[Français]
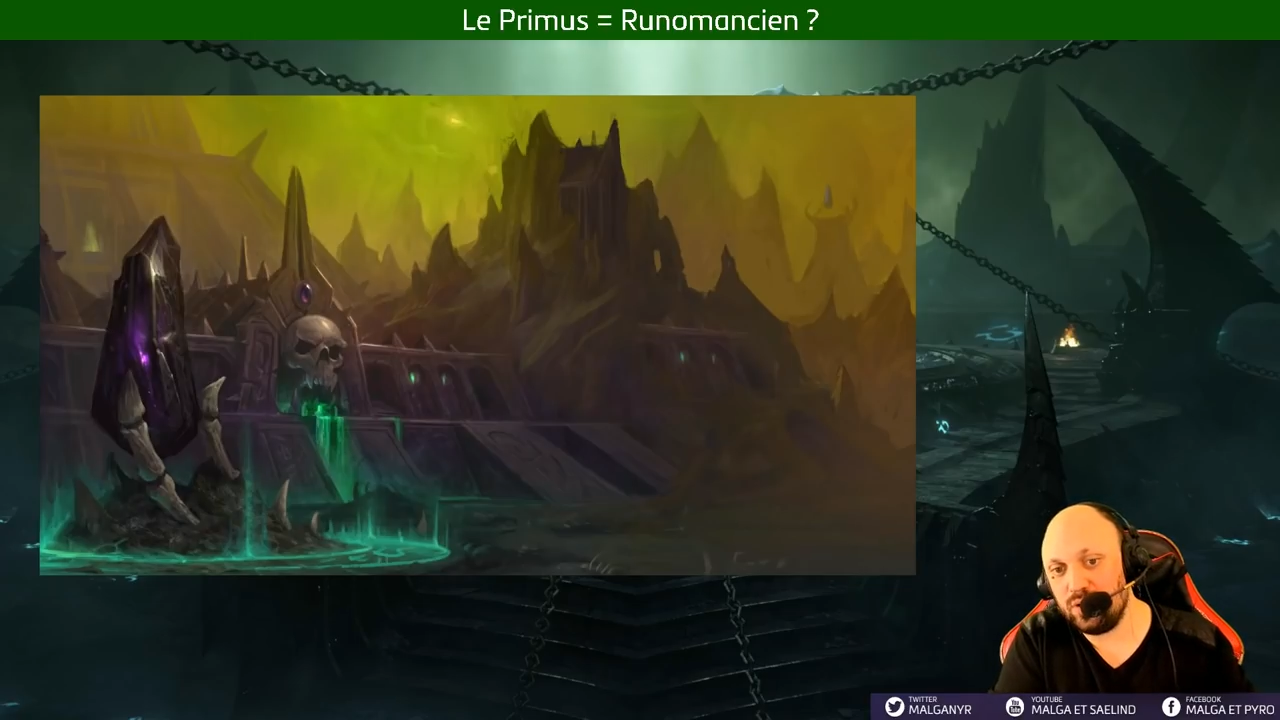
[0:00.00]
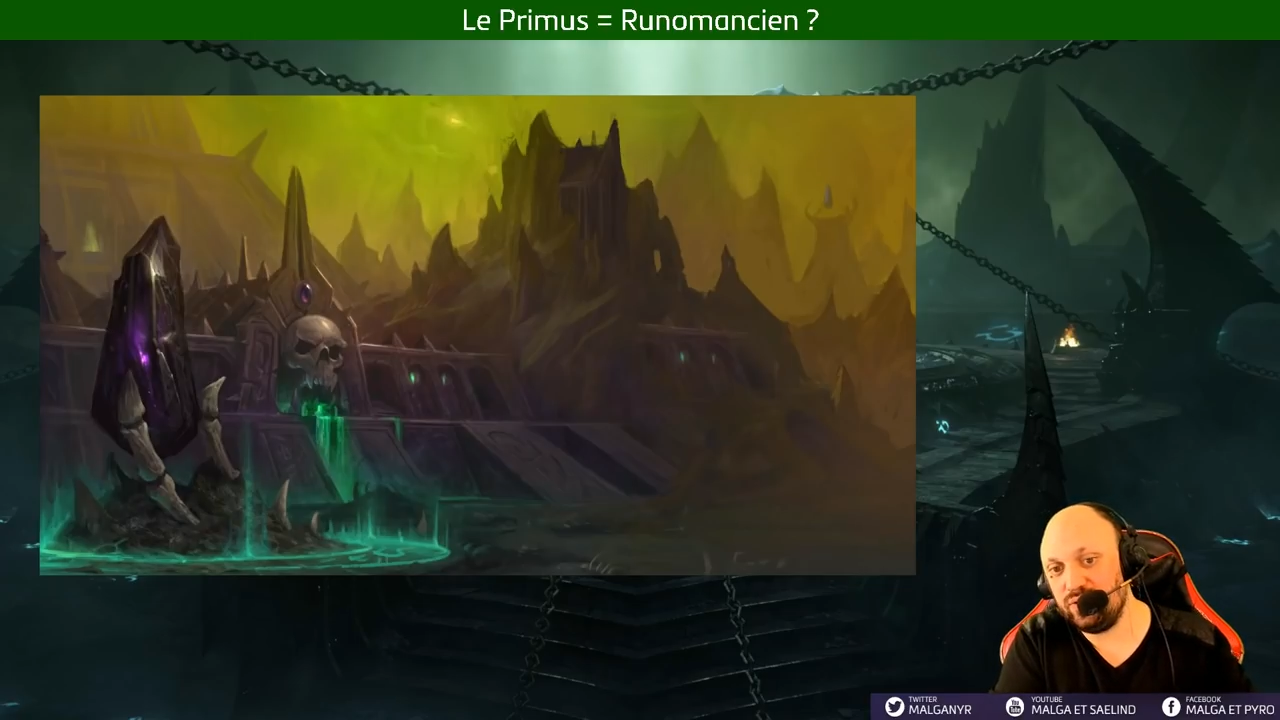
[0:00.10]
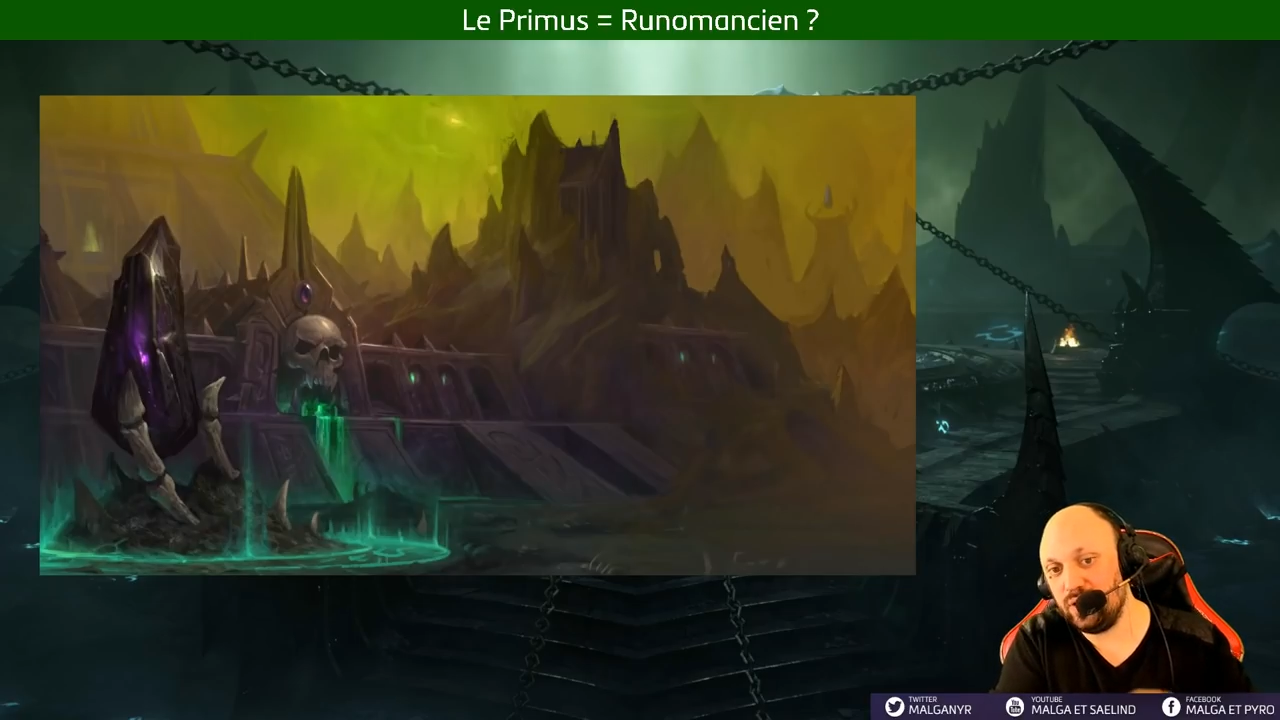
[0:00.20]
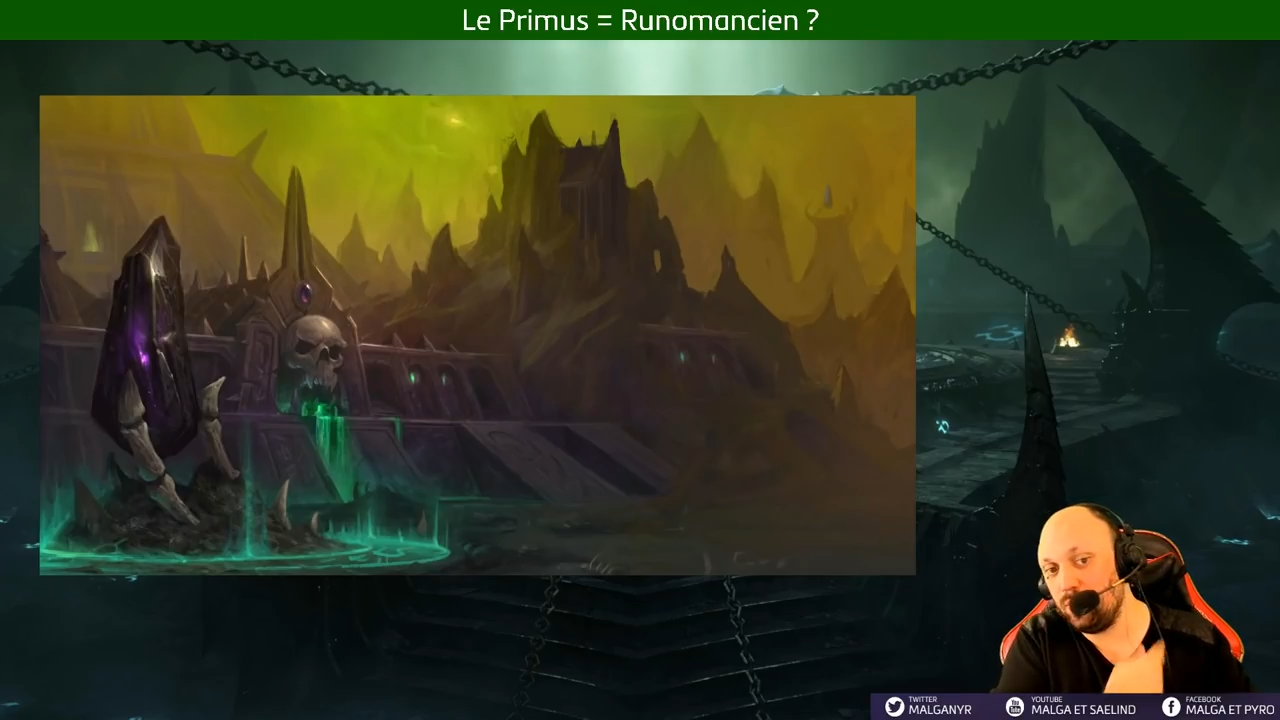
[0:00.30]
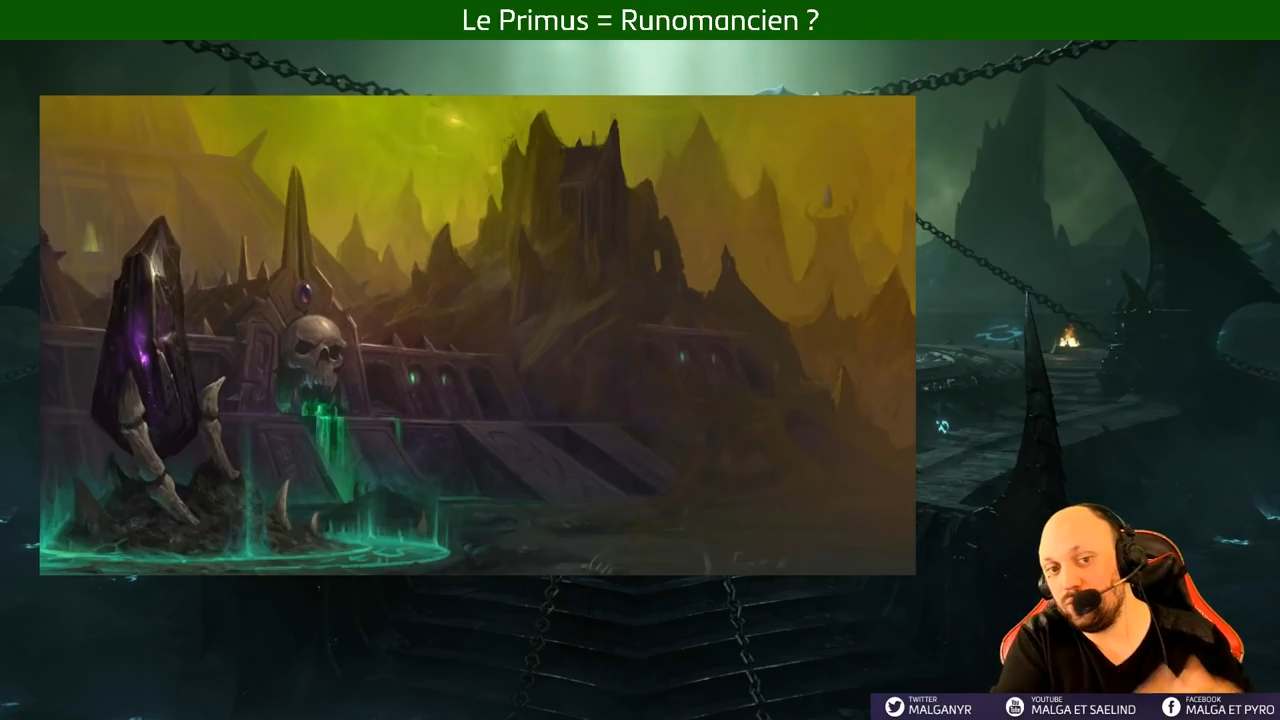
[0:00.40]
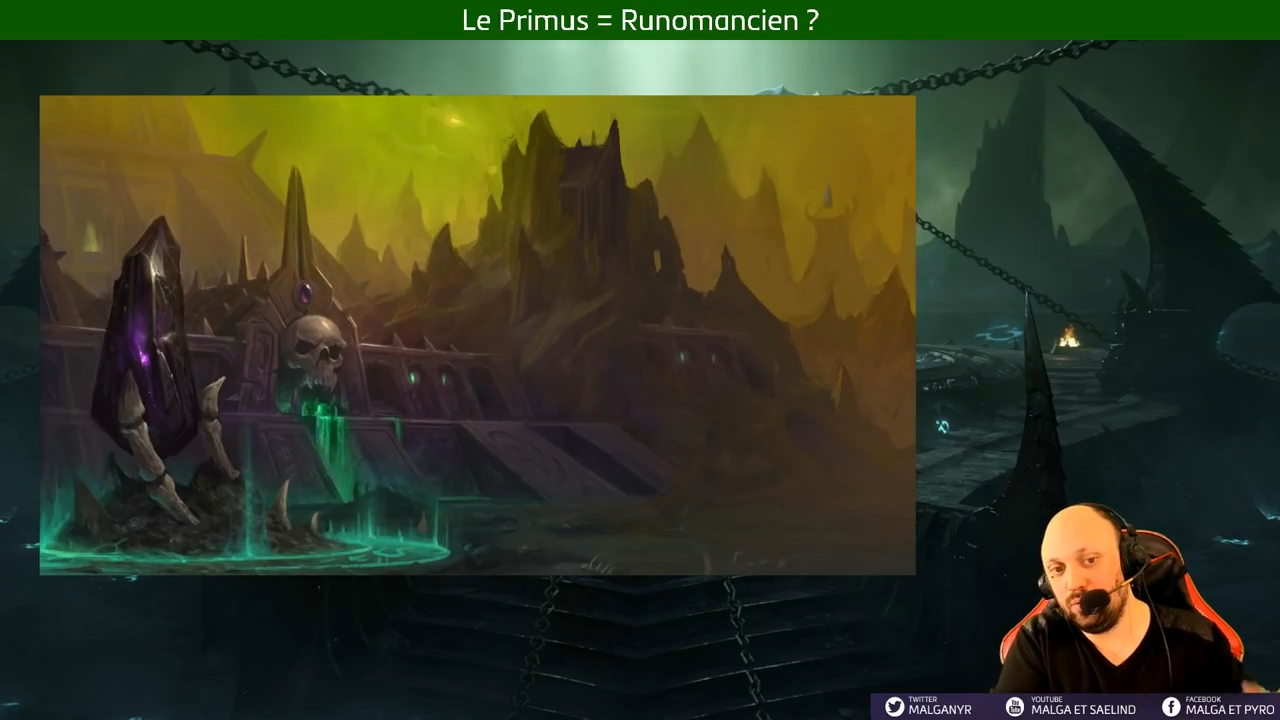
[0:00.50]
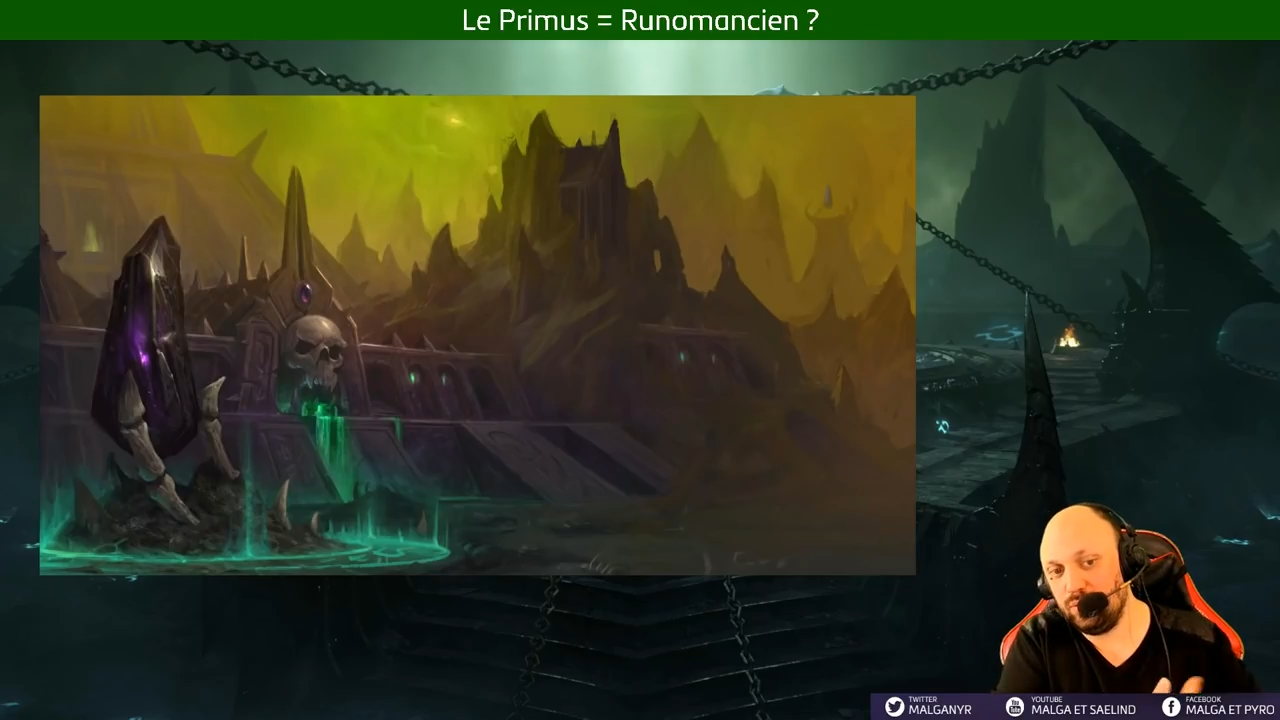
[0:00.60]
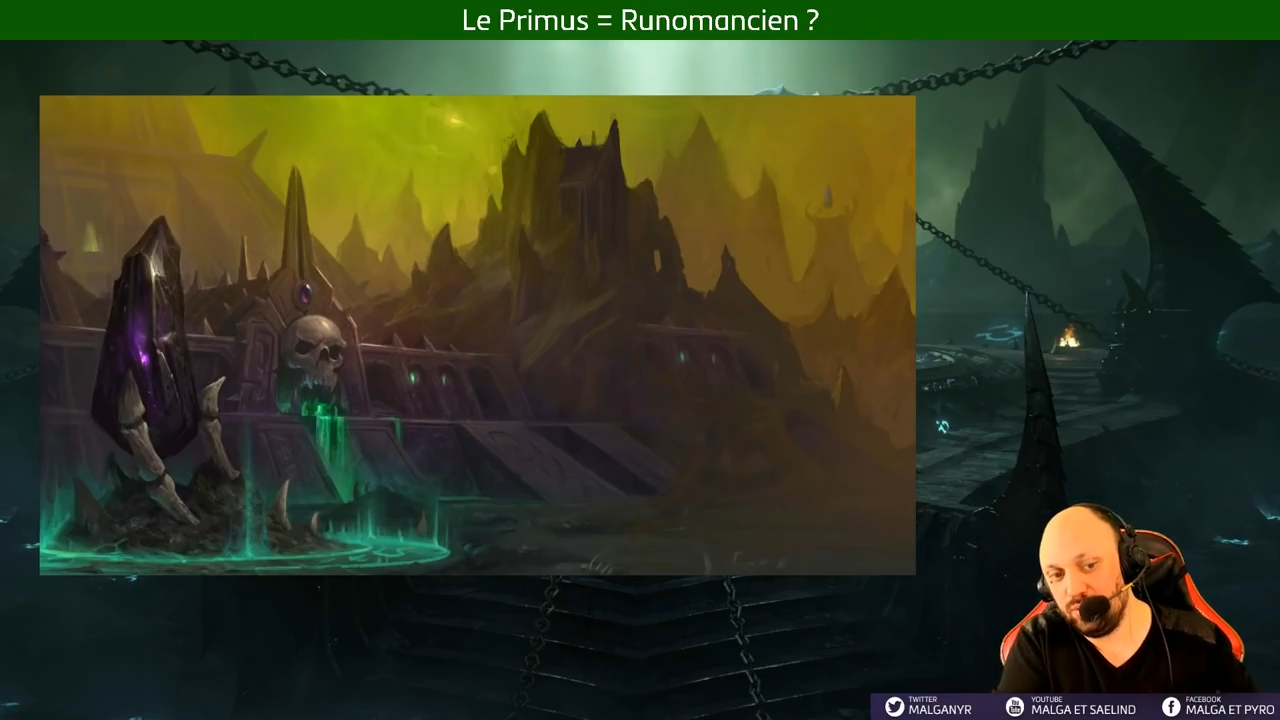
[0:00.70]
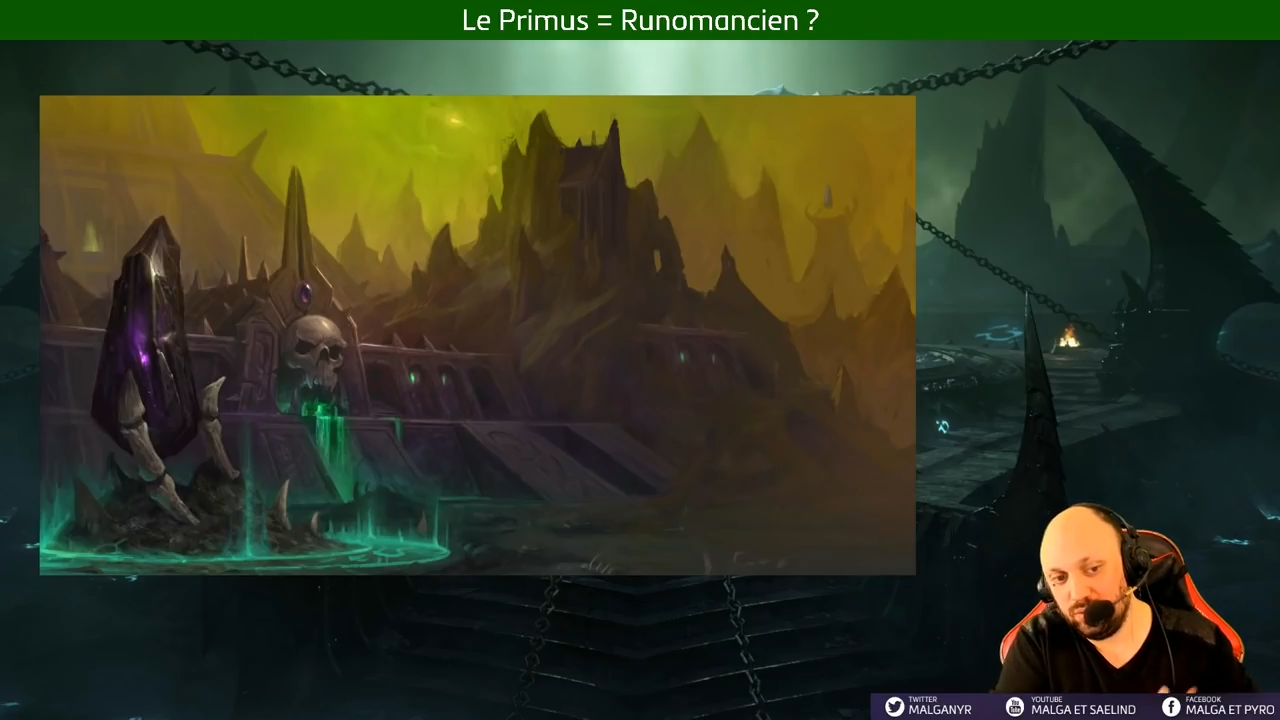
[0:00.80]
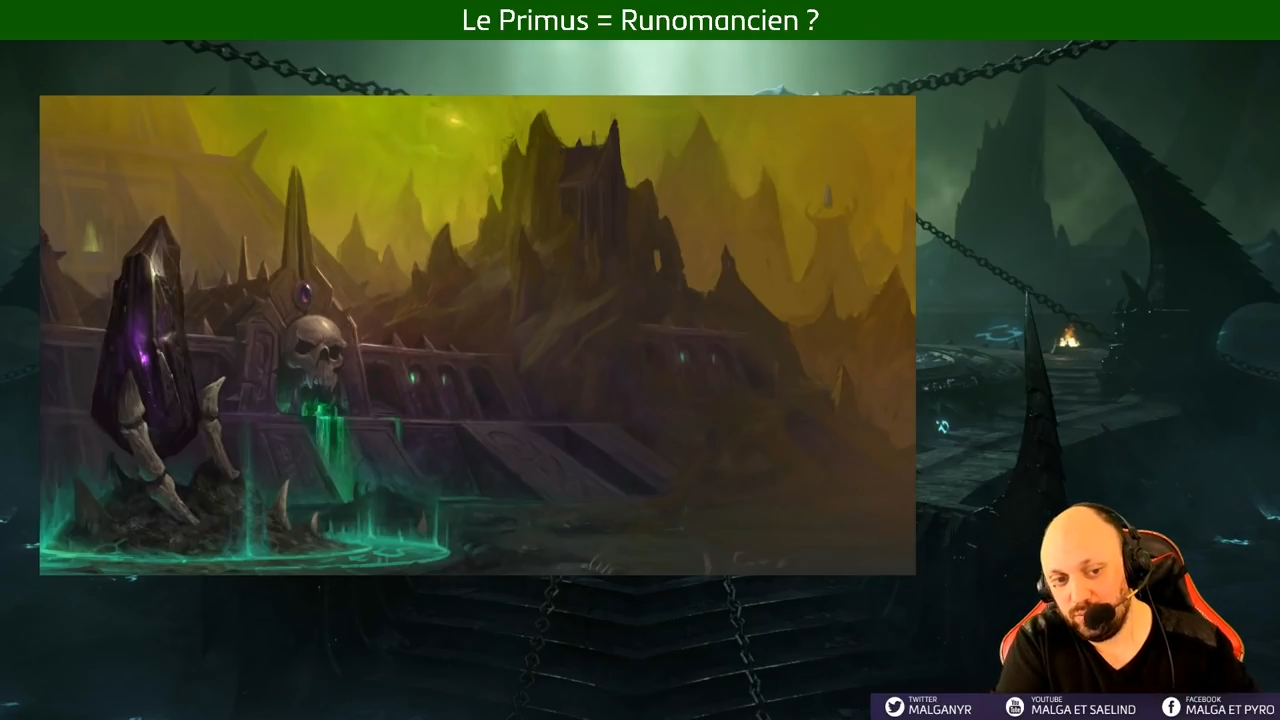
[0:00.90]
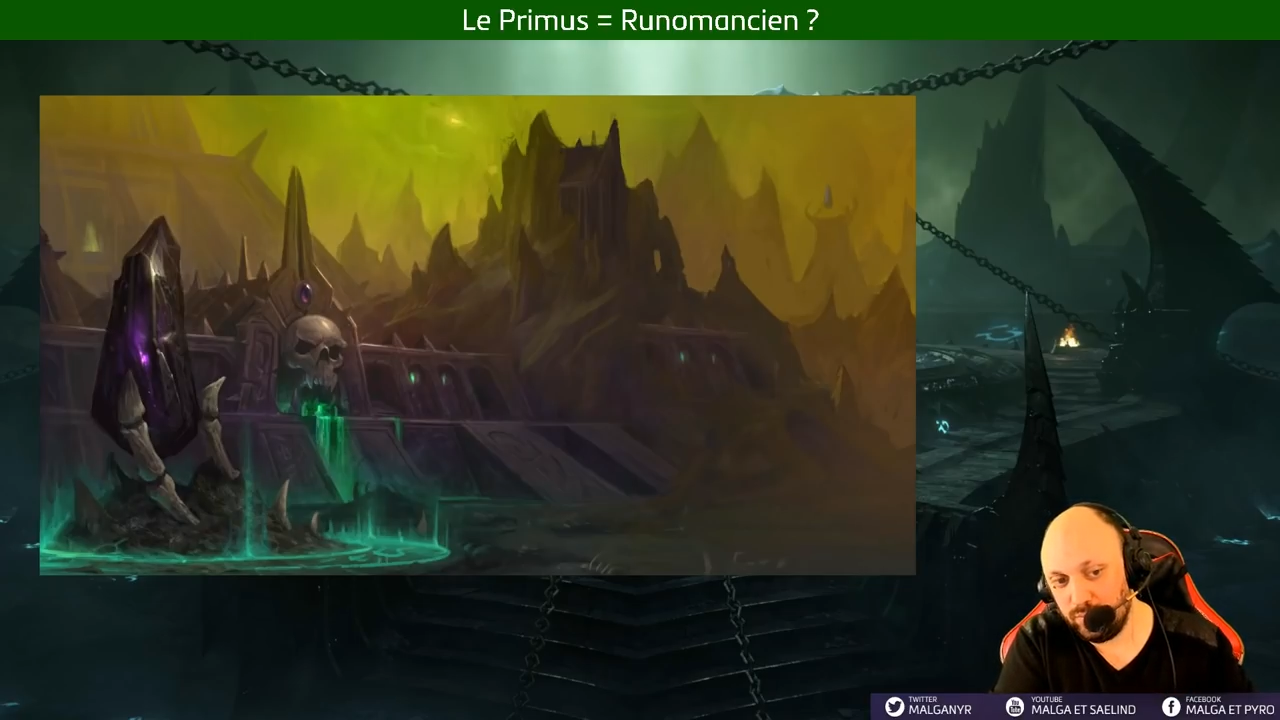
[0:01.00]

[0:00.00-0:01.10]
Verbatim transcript: et finalement le,